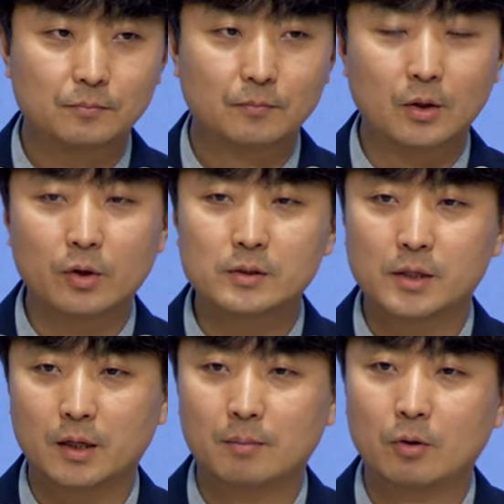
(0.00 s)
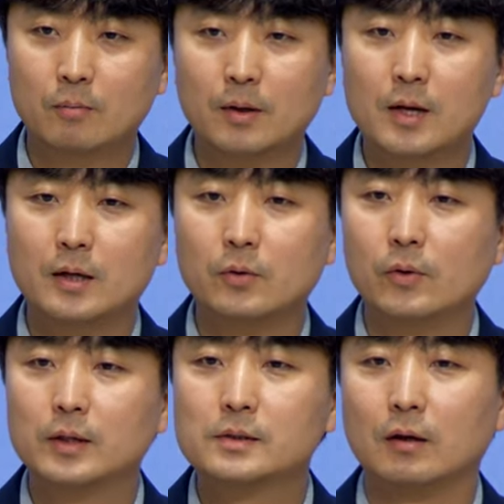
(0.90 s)
근데 우리는 세계 복음을 하기
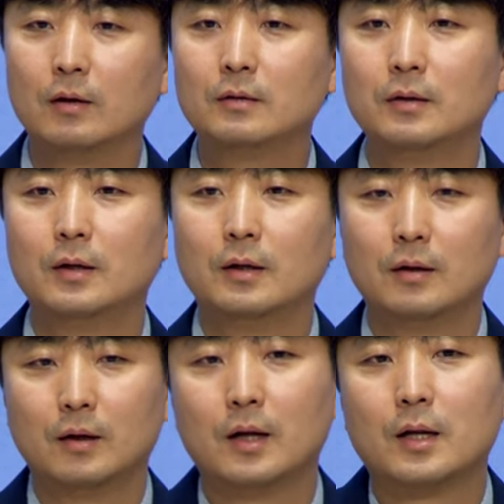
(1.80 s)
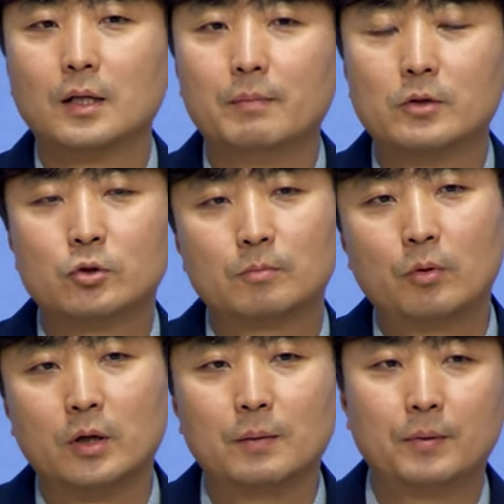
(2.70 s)
위해서 하나님의
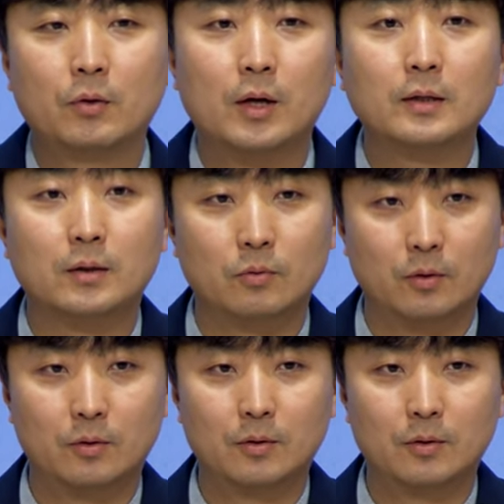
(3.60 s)
축복이 필요하다고